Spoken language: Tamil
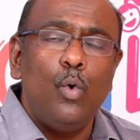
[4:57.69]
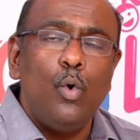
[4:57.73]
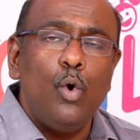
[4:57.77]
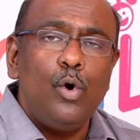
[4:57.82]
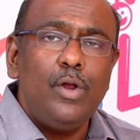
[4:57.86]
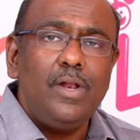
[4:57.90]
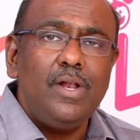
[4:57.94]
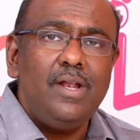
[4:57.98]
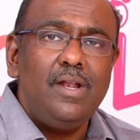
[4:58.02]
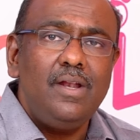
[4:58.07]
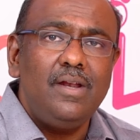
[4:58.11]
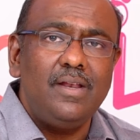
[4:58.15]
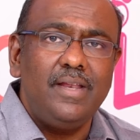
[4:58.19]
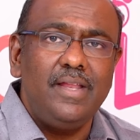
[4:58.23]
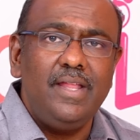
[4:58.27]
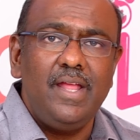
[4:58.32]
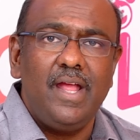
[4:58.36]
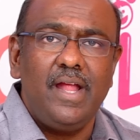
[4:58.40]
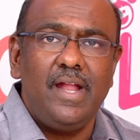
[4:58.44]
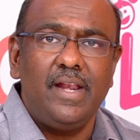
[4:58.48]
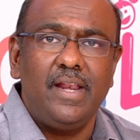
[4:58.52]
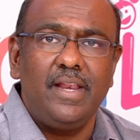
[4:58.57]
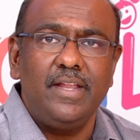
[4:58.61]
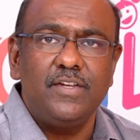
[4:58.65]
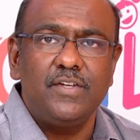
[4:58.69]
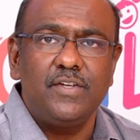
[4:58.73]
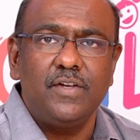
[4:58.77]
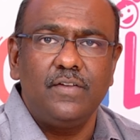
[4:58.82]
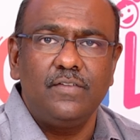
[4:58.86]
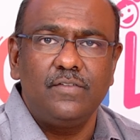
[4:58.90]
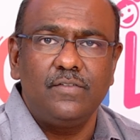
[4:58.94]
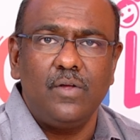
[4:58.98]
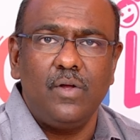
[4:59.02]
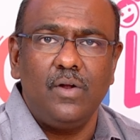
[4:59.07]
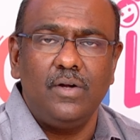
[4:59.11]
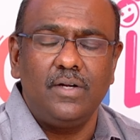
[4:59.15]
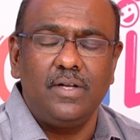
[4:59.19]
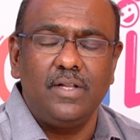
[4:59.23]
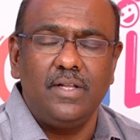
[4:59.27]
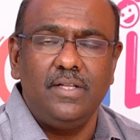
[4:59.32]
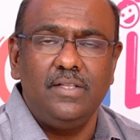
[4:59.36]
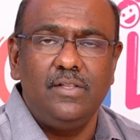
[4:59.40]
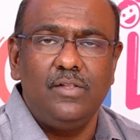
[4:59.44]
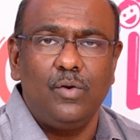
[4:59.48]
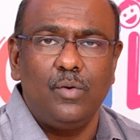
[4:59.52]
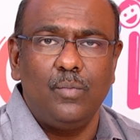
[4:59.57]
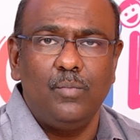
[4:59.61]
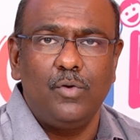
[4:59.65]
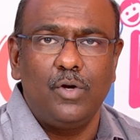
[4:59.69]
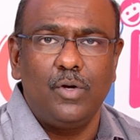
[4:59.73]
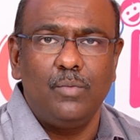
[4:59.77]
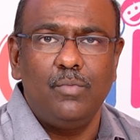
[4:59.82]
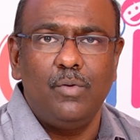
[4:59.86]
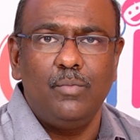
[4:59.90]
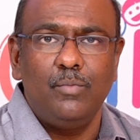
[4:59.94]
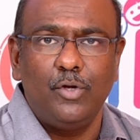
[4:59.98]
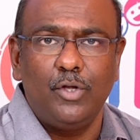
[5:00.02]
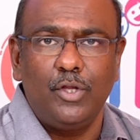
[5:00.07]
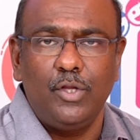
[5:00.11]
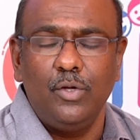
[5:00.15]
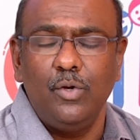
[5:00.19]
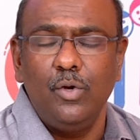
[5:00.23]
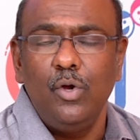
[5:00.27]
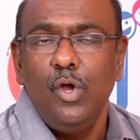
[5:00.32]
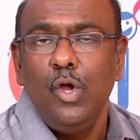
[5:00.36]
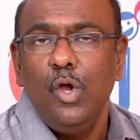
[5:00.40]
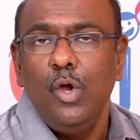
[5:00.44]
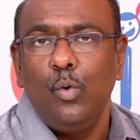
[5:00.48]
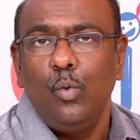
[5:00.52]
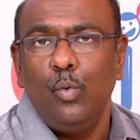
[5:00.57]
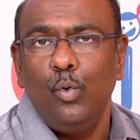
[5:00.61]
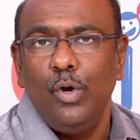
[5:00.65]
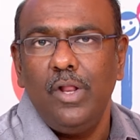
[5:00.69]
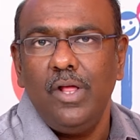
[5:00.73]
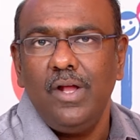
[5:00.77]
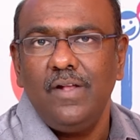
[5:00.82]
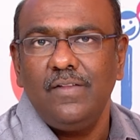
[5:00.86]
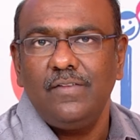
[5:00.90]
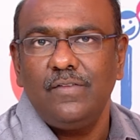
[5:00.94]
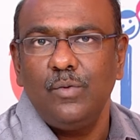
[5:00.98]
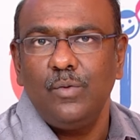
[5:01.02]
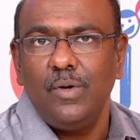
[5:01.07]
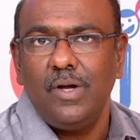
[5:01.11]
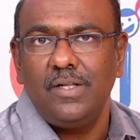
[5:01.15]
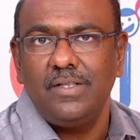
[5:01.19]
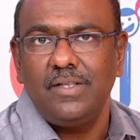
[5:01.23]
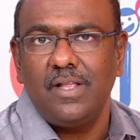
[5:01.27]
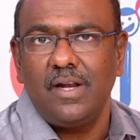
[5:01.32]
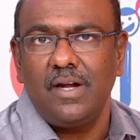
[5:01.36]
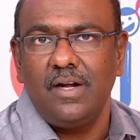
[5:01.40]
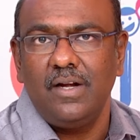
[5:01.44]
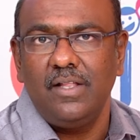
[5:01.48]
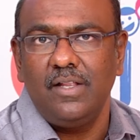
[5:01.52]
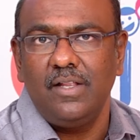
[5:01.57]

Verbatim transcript: ஓரல் ரீஹைட்ரேஷன் சால்ட் இது ரொம்ப ரொம்ப முக்கியம் உலக சுகாதார